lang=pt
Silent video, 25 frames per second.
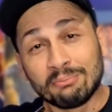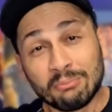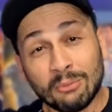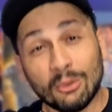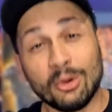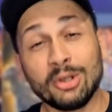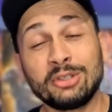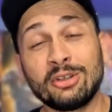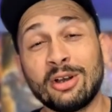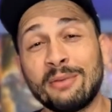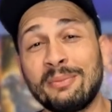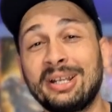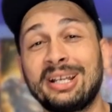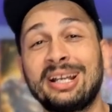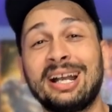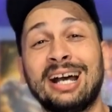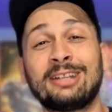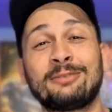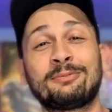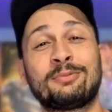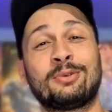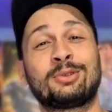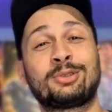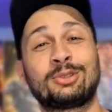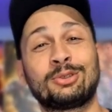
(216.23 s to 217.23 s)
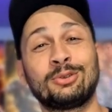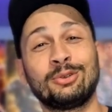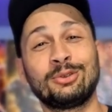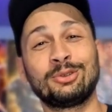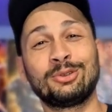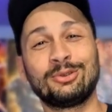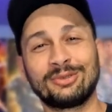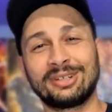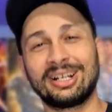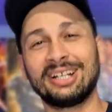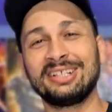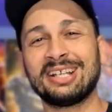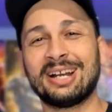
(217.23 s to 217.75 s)
Muito obrigado por
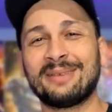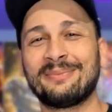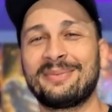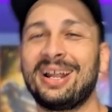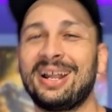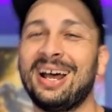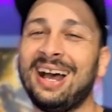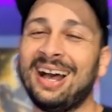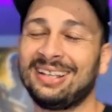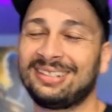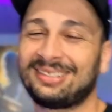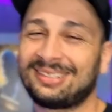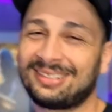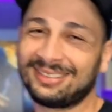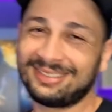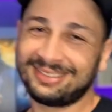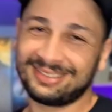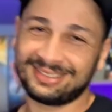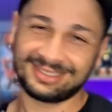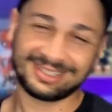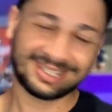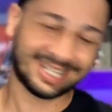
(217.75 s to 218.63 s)
tudo, um grande abraço.